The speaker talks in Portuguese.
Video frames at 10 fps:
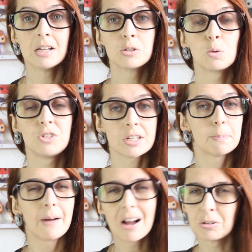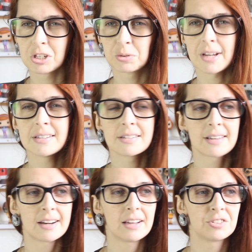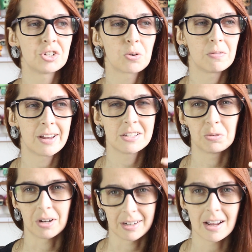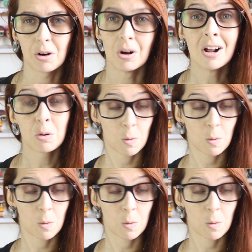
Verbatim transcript: discutir as pautas, o que, que vocês querem que a gente converse no canal,